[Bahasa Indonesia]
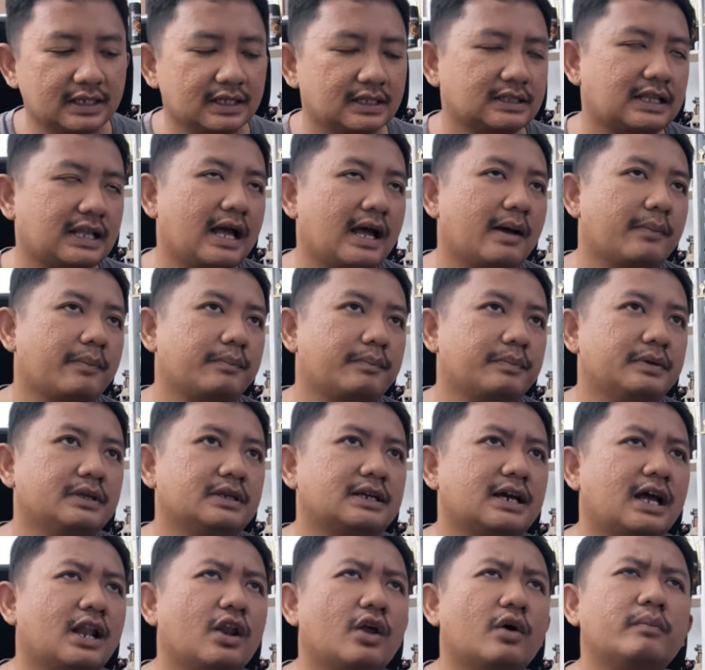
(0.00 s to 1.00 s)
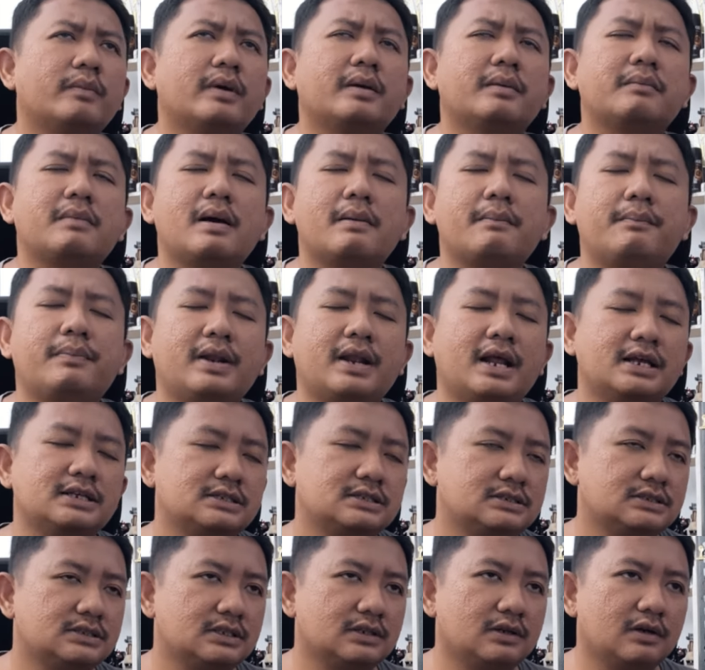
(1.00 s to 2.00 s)
tapi kalau memang
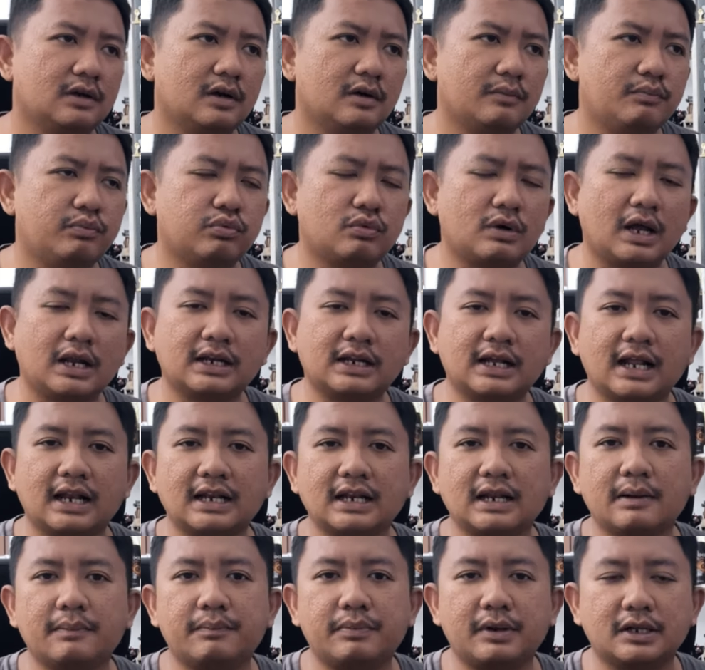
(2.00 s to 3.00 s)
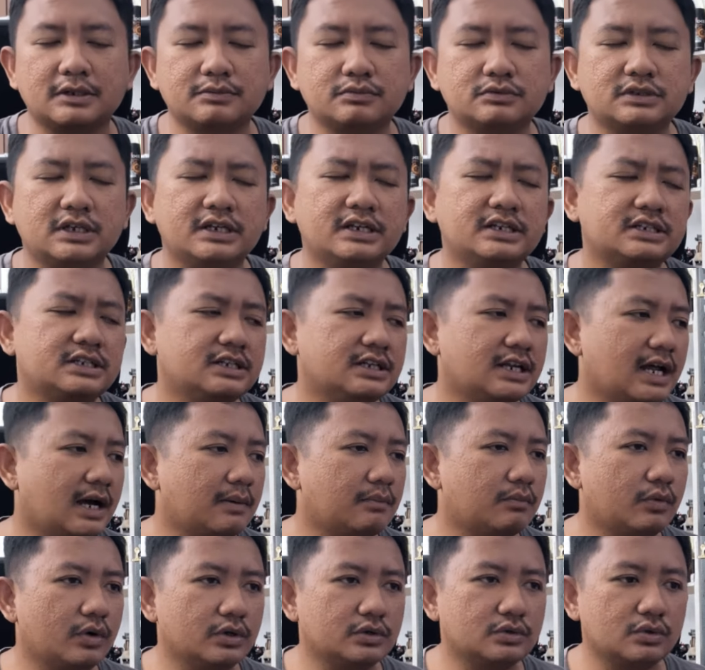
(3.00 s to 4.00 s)
beras uh, bukan karena beras, jadi
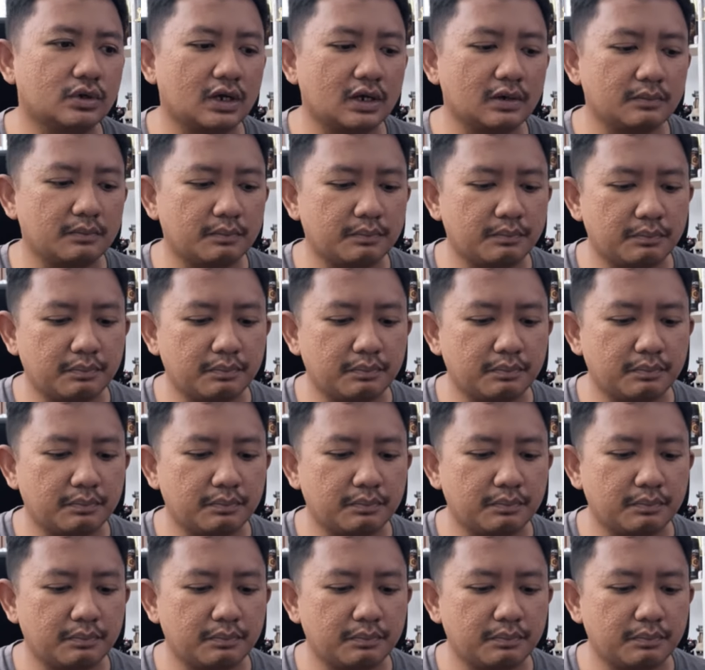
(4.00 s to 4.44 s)
dinamo itu kan